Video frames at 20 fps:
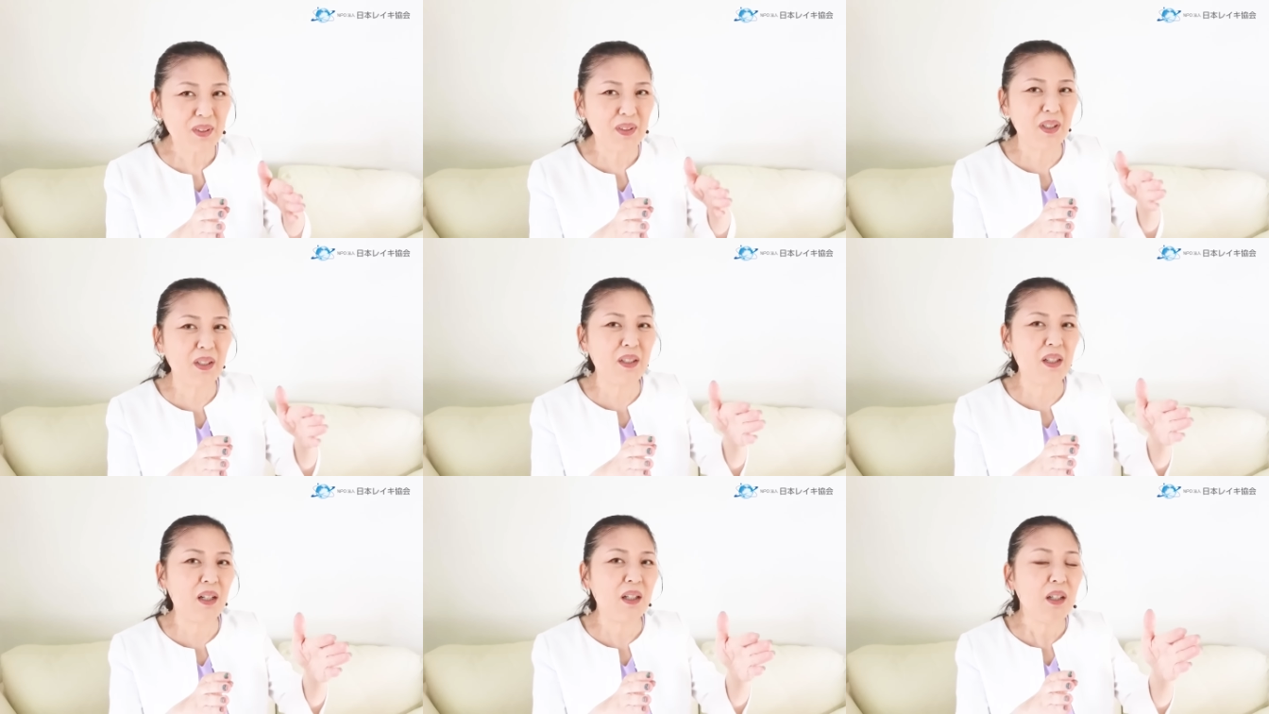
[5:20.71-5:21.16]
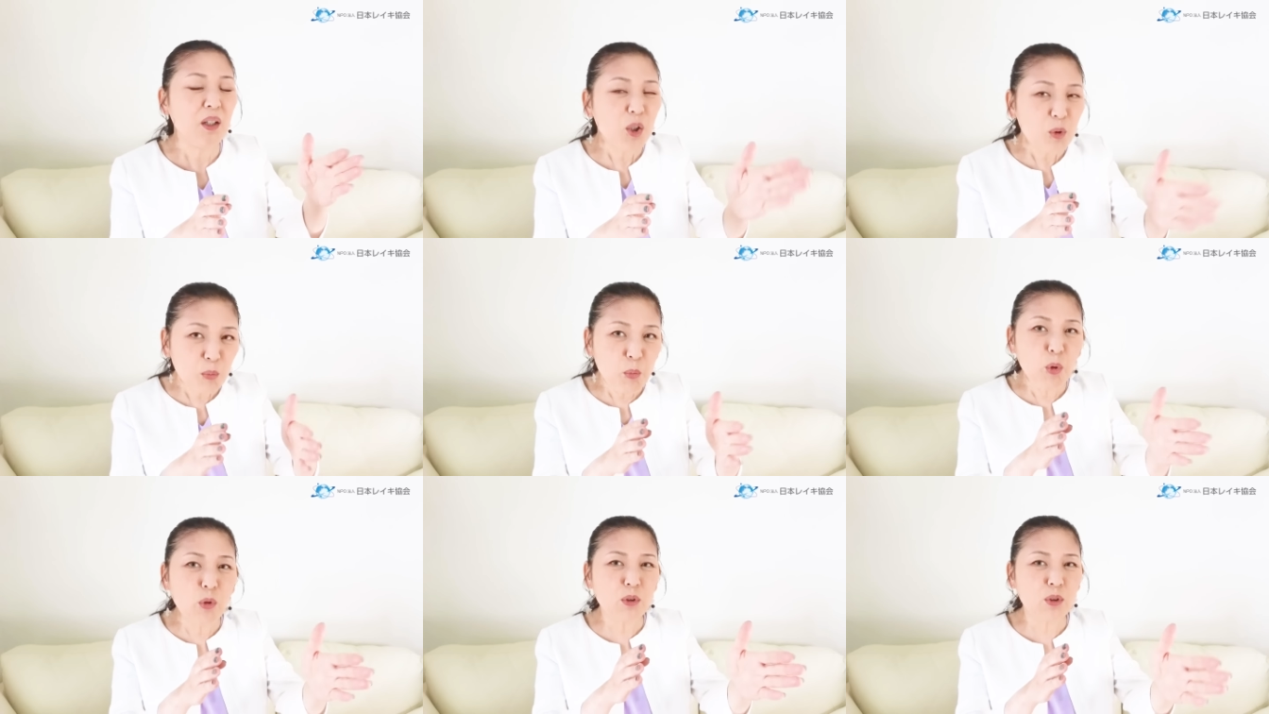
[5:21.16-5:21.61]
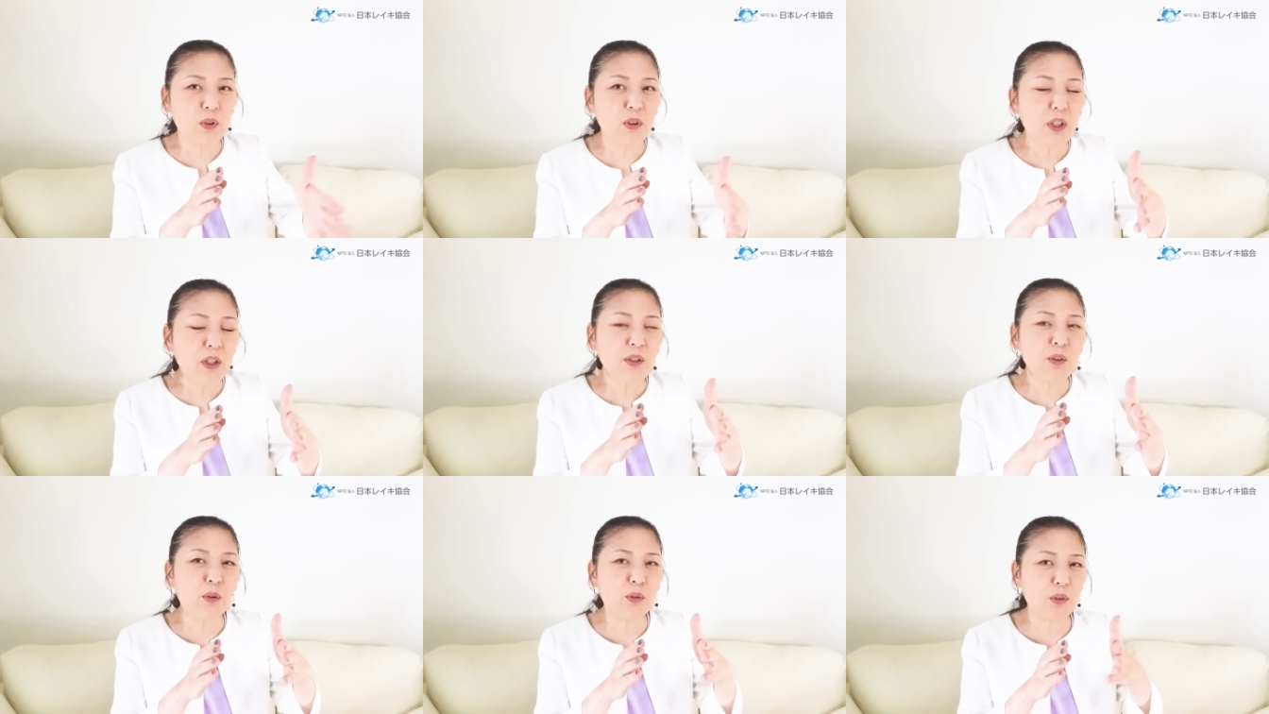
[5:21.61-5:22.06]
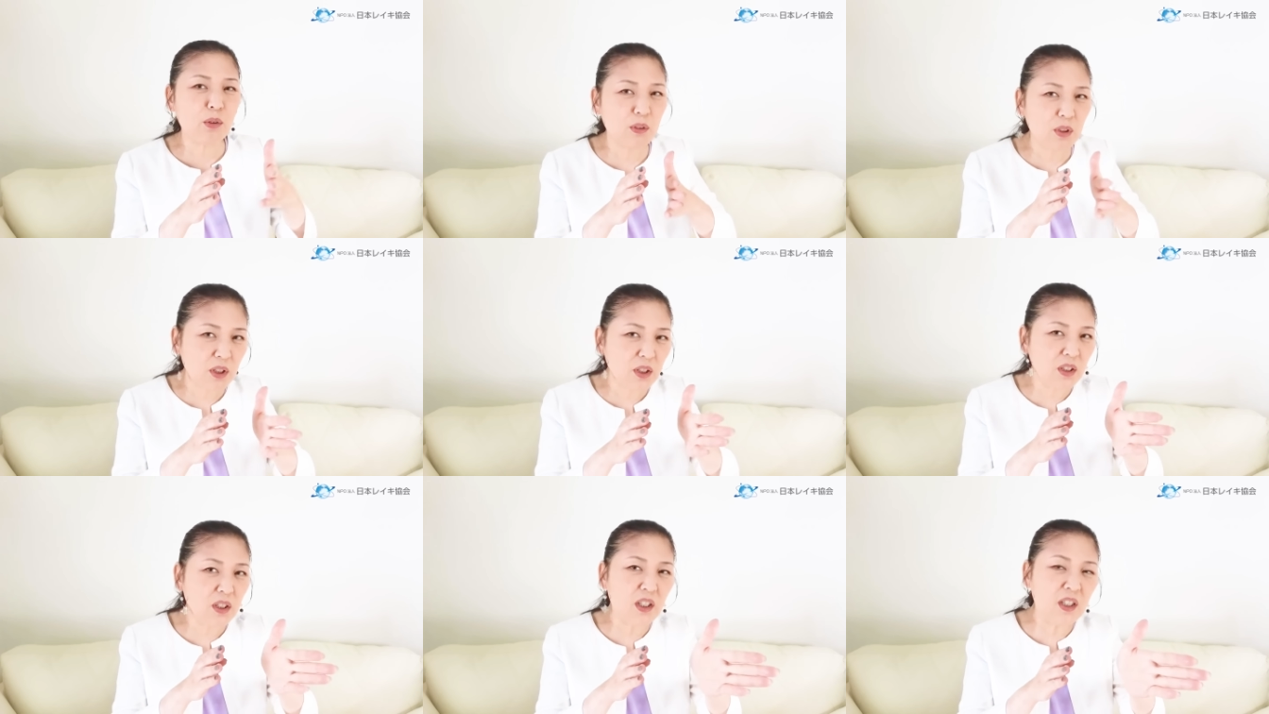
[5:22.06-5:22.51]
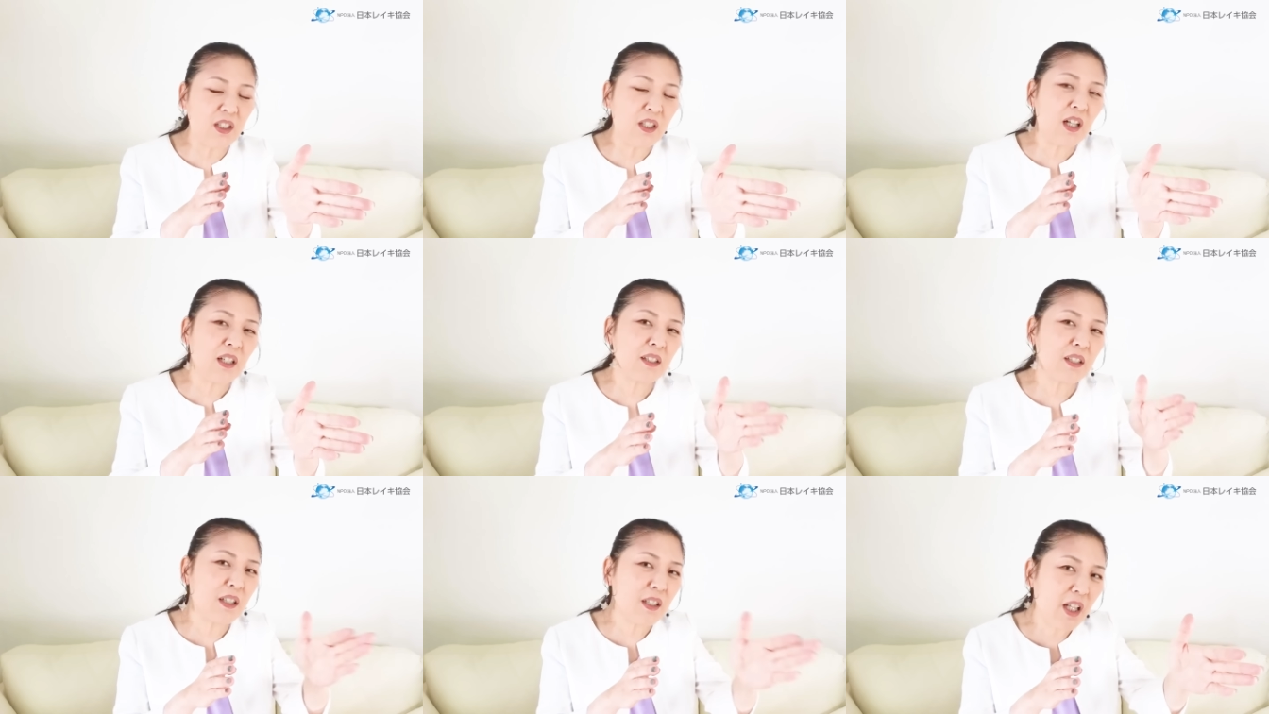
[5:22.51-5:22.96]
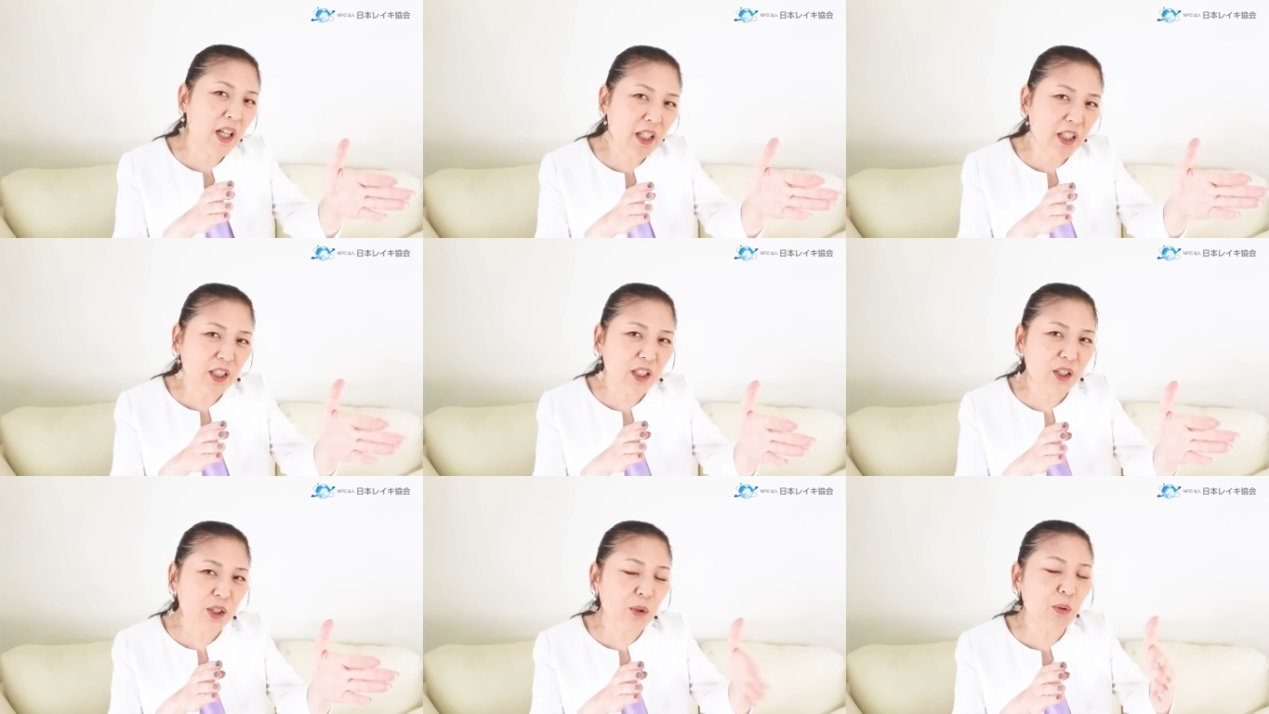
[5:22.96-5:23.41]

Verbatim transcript: なんか、もうそれ以上そっちに行かせない